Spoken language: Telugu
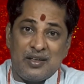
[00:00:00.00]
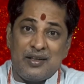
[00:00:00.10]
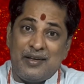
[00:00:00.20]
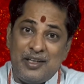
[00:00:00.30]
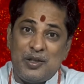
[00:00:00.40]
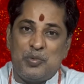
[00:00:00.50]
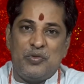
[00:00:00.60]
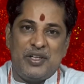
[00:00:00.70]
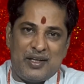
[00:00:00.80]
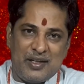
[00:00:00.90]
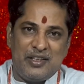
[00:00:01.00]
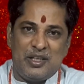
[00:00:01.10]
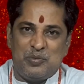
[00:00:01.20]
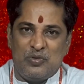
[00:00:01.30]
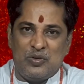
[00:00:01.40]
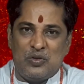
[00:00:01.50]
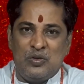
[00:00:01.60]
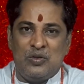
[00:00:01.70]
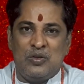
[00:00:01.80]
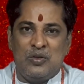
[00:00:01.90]
గన్నేరు పువ్వులు ఎర్ర గన్నేరు పువ్వులతో
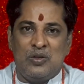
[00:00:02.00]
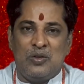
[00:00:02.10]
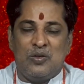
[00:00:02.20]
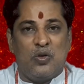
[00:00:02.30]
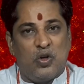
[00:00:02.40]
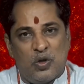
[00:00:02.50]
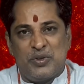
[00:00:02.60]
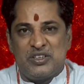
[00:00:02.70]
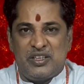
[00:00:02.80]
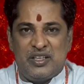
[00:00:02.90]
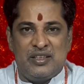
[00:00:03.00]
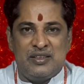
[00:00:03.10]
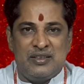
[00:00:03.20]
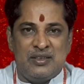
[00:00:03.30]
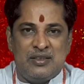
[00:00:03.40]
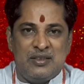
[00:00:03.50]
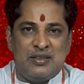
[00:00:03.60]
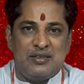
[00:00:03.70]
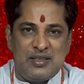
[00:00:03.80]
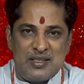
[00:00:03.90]
హోమం చేయాలి
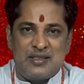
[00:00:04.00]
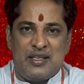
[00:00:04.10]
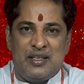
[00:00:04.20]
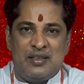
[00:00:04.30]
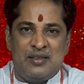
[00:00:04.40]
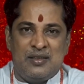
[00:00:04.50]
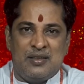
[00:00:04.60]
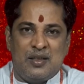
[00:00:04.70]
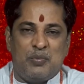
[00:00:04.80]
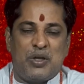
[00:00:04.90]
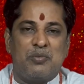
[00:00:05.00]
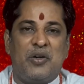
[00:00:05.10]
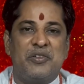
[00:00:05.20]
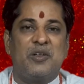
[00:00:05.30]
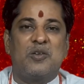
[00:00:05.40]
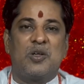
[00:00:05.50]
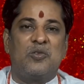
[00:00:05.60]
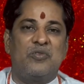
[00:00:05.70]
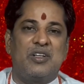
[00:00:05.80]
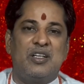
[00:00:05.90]
చేస్తే పద్మావతి
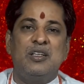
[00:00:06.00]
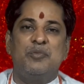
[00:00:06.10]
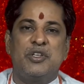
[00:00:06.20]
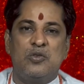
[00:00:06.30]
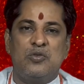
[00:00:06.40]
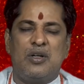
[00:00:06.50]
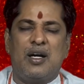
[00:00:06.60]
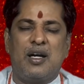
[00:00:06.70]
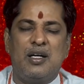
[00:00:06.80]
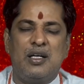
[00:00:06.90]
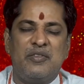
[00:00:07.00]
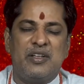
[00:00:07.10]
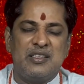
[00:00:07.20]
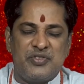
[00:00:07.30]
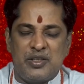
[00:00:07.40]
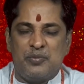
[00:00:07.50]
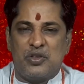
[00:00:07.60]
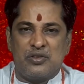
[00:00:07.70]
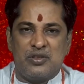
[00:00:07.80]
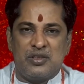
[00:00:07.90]
అనుగ్రహం వల్ల మీకు అఖండమైన ఐశ్వర్యం
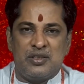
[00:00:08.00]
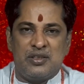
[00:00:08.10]
పడుతుంది